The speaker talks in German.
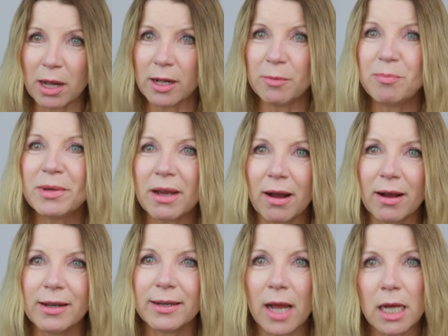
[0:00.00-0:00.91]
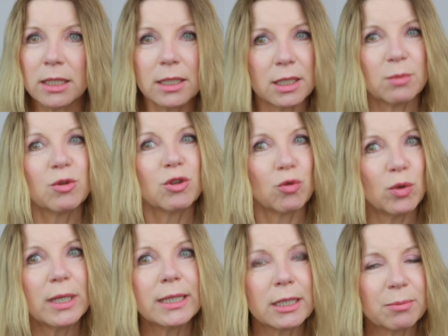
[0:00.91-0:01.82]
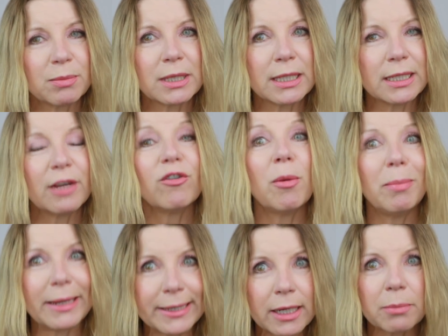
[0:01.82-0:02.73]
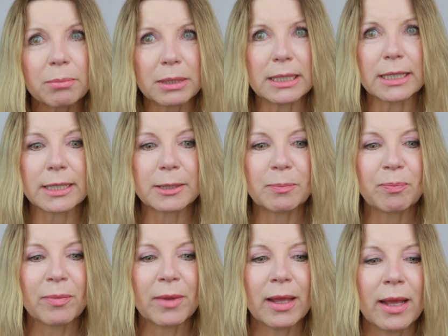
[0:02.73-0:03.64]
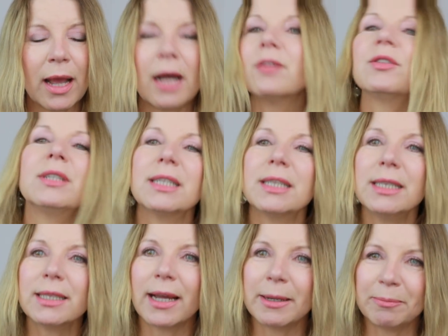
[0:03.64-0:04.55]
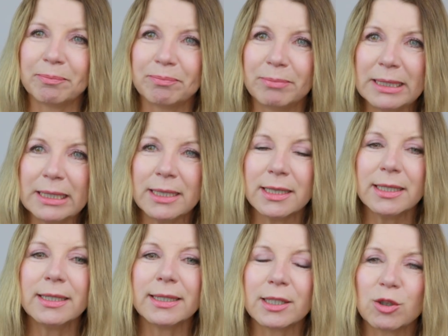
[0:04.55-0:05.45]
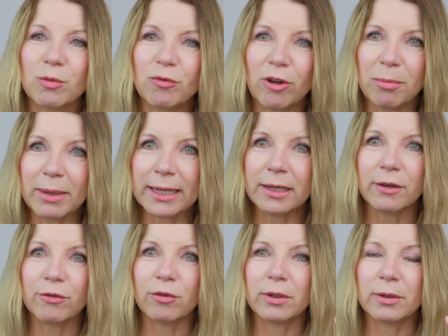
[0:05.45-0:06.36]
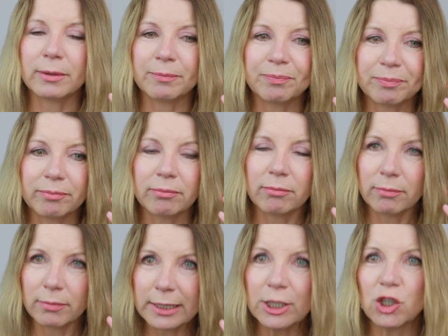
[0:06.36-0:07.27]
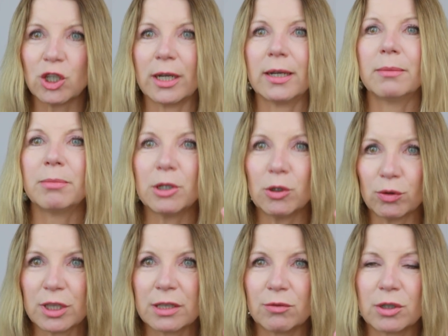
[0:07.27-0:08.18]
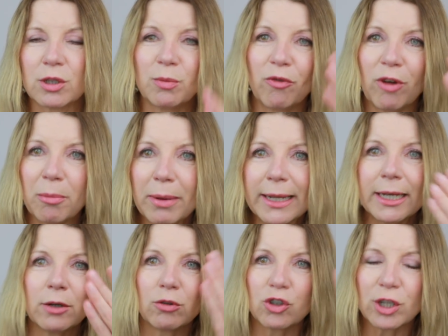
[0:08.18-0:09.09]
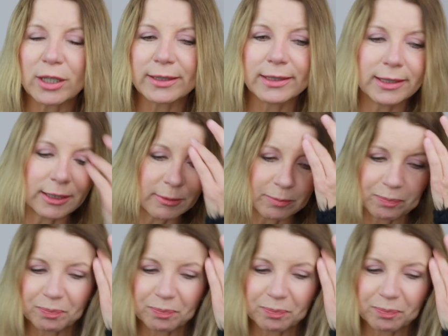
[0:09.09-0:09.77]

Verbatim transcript: halben Jahr nach diesem 217er Verblenderpinsel. Also das ist ein Pinsel, der zum Verblenden von Lidschatten benutzt wird, zum Verblenden und Schattieren.